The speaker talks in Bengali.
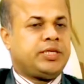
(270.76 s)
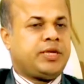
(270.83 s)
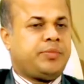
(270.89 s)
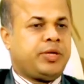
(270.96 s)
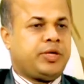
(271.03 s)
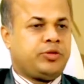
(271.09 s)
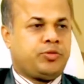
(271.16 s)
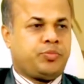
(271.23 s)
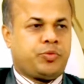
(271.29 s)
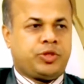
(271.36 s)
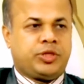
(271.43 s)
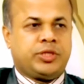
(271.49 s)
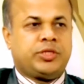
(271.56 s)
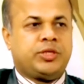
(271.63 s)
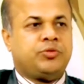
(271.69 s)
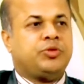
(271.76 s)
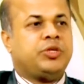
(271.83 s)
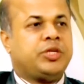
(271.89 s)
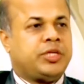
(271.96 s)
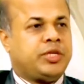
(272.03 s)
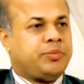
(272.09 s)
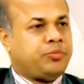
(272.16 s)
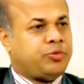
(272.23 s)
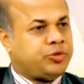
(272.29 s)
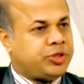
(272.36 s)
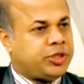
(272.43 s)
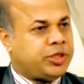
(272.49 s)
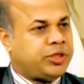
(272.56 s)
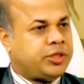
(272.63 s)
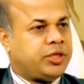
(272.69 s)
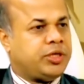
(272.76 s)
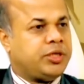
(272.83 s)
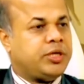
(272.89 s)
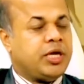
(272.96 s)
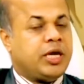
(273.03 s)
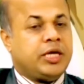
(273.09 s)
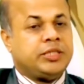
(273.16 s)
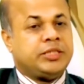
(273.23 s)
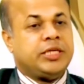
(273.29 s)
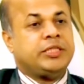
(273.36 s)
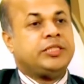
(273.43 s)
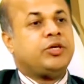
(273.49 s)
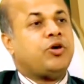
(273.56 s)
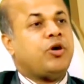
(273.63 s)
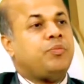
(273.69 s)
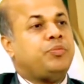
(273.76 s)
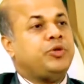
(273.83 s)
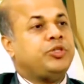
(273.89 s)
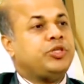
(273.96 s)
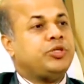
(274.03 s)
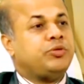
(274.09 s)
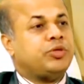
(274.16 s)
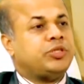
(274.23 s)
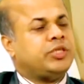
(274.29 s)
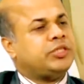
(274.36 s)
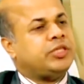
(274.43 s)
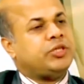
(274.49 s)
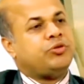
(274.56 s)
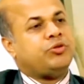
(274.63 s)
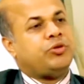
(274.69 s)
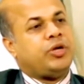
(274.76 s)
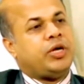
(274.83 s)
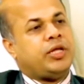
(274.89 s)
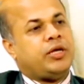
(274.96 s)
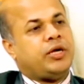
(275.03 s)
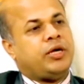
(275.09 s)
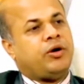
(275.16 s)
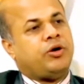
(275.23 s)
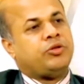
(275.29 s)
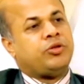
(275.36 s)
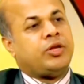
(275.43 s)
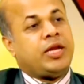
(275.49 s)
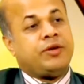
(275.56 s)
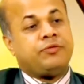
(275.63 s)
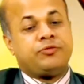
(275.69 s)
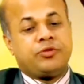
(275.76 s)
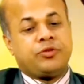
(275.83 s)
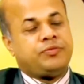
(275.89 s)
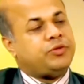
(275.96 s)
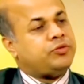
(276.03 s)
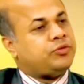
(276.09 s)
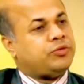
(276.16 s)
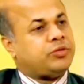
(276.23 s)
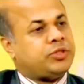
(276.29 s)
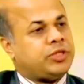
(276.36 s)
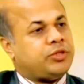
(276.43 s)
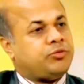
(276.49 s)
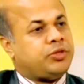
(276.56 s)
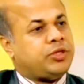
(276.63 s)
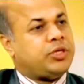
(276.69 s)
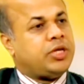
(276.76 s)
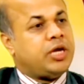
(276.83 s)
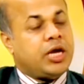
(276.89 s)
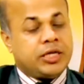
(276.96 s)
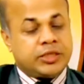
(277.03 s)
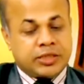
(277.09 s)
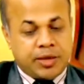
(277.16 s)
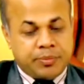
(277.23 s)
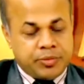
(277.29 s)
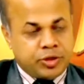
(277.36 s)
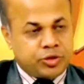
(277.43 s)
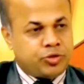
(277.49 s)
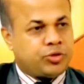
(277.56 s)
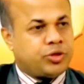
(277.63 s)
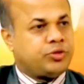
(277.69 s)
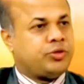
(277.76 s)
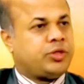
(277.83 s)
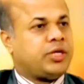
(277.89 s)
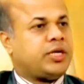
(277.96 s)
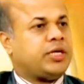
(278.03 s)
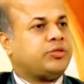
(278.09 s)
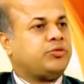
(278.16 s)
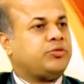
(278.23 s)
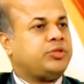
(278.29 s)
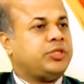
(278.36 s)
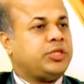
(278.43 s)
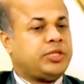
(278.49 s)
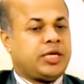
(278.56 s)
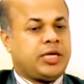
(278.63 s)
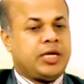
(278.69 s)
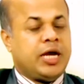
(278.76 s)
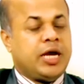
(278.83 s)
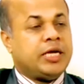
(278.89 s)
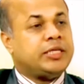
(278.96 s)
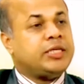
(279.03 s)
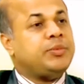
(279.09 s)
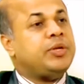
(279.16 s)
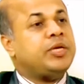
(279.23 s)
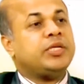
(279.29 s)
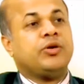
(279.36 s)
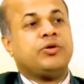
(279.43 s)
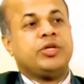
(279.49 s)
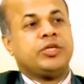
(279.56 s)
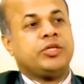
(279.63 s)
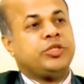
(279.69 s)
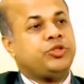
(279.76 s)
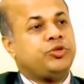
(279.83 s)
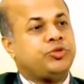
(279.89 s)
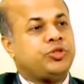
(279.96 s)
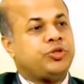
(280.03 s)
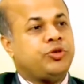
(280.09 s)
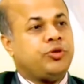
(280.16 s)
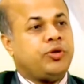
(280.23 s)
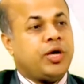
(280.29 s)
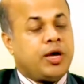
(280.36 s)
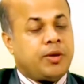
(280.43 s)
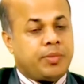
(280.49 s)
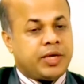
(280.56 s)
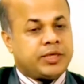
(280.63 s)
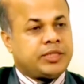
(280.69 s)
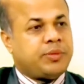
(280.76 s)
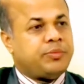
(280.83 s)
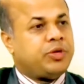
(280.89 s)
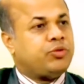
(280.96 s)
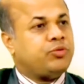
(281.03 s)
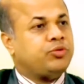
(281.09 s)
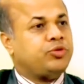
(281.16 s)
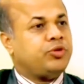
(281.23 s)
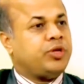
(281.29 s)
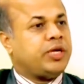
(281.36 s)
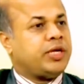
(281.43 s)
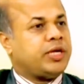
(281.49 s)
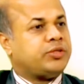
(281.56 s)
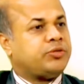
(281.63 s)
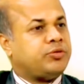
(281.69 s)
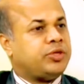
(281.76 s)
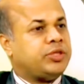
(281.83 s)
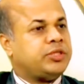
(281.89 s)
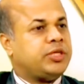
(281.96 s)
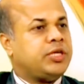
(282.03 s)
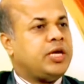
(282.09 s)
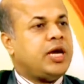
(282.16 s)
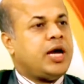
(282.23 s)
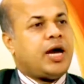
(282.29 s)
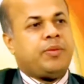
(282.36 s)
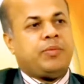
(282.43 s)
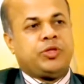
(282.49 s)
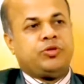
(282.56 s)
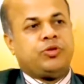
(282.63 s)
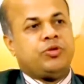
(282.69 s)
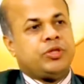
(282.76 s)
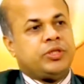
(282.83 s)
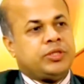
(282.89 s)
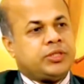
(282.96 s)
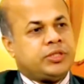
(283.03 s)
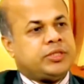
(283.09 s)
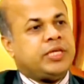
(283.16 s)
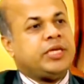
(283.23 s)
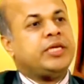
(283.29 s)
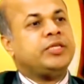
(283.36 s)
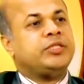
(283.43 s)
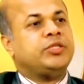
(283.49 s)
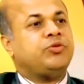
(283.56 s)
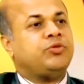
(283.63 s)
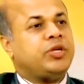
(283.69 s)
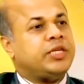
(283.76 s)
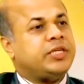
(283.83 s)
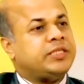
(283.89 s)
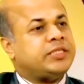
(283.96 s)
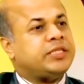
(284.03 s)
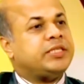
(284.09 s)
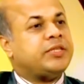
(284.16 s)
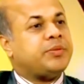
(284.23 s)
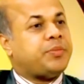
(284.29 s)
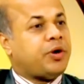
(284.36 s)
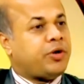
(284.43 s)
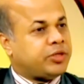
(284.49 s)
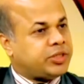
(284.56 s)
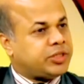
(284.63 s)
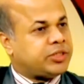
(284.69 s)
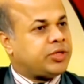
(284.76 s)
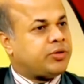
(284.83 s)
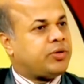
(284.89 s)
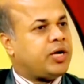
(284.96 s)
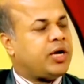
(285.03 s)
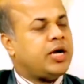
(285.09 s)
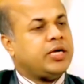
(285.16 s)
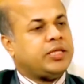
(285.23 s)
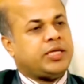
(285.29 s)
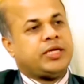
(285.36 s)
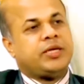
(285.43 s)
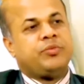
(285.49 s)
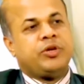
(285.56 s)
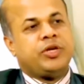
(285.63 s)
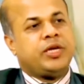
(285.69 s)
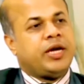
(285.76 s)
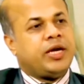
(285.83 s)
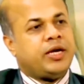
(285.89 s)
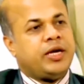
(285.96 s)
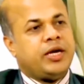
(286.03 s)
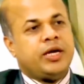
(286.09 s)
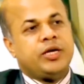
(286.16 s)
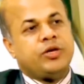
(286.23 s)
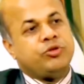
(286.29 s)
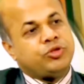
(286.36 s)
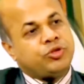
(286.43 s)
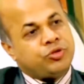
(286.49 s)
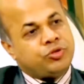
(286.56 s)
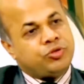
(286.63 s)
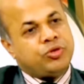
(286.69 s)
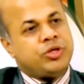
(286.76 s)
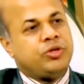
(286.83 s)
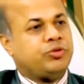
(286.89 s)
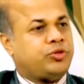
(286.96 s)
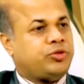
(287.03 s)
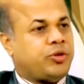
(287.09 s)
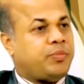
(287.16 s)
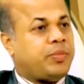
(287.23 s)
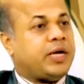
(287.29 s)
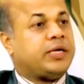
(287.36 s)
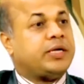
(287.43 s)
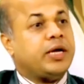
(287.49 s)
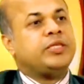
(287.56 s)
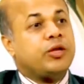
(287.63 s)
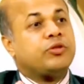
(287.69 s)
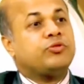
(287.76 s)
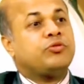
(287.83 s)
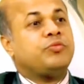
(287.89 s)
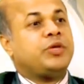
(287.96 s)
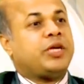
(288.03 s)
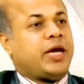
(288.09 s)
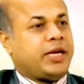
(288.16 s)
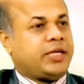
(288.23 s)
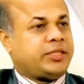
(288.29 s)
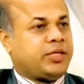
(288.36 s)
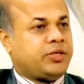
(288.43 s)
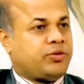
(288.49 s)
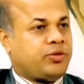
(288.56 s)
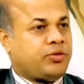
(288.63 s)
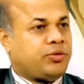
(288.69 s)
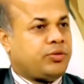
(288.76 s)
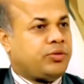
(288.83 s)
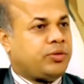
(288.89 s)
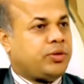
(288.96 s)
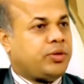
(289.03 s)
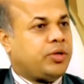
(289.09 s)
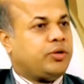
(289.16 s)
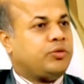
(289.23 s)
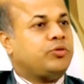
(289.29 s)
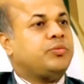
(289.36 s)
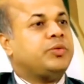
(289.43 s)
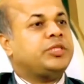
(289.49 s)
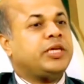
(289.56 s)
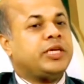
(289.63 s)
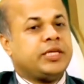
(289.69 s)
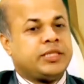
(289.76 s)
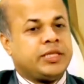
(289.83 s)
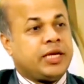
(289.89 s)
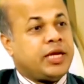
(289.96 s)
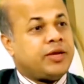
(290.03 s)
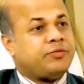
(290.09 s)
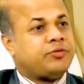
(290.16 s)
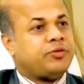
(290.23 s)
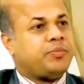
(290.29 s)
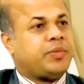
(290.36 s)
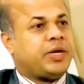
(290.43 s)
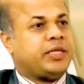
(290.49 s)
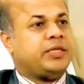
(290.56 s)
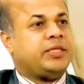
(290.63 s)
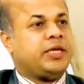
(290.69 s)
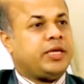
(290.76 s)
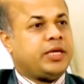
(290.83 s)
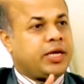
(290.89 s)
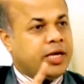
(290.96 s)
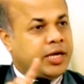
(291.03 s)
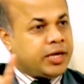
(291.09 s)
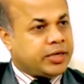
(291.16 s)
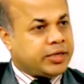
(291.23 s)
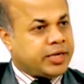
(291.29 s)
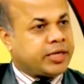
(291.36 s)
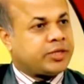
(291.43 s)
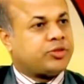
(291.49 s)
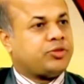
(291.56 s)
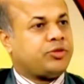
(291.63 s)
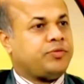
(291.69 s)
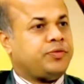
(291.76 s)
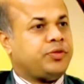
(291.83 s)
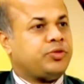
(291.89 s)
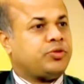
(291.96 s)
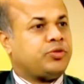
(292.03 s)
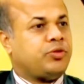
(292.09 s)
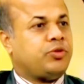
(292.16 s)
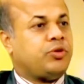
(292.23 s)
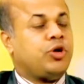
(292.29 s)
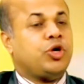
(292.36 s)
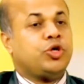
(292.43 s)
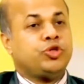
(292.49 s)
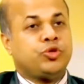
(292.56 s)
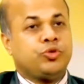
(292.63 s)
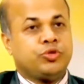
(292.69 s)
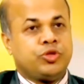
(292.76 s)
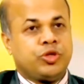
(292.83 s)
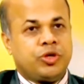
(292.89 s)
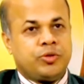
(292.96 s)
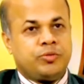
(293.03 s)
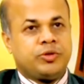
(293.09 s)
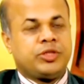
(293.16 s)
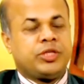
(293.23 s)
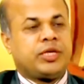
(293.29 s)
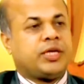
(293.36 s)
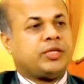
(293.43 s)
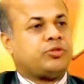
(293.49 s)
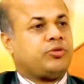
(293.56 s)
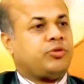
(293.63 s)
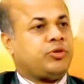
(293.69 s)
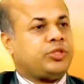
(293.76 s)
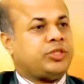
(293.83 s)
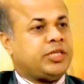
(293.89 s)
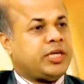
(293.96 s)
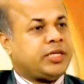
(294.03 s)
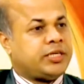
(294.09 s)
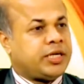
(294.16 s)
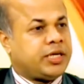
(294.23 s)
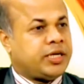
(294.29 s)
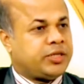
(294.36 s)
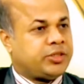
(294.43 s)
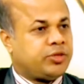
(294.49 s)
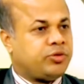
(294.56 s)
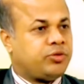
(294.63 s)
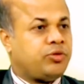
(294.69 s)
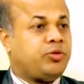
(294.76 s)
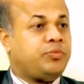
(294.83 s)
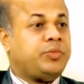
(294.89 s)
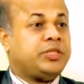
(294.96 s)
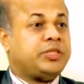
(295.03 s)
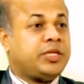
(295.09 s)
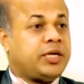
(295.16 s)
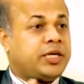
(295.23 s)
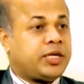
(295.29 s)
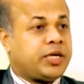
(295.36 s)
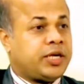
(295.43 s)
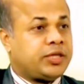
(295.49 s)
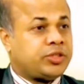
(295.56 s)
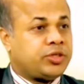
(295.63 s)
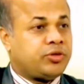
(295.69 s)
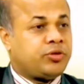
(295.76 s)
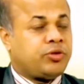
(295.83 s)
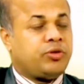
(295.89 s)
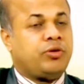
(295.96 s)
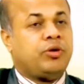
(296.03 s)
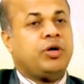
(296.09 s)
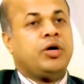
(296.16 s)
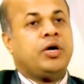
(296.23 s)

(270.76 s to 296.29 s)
এটা আমরা কিন্তু প্রত্যেকটা রোগীকে বুঝিয়ে দেই সে যে কম্পিউটিং করছে সে তো হয়তো ল্যাপটপ ইউজ করছে এতদিন সামনে ঝুঁকে ঝুঁকে কাজ করছে তার টেবিলটা অনেক নিচু ছিল বা সামনে কুজো হয়ে কাজ করেছে আমরা যখন দেখি যে রুগীর হিস্ট্রিতে পাওয়া যাচ্ছে এগুলা তাকে বলি হ্যাঁ ইউ শুড ডু ইউর জব বাট তুমি কারেকশন করো তুমি সেক্ষেত্রে ল্যাপটপ বাদ দিয়ে ডেস্কটপ ইউজ করো সোজা হয়ে বসে কাজ করো চেয়ারটা কারেকশন করো বিছানাটা কারেকশন করো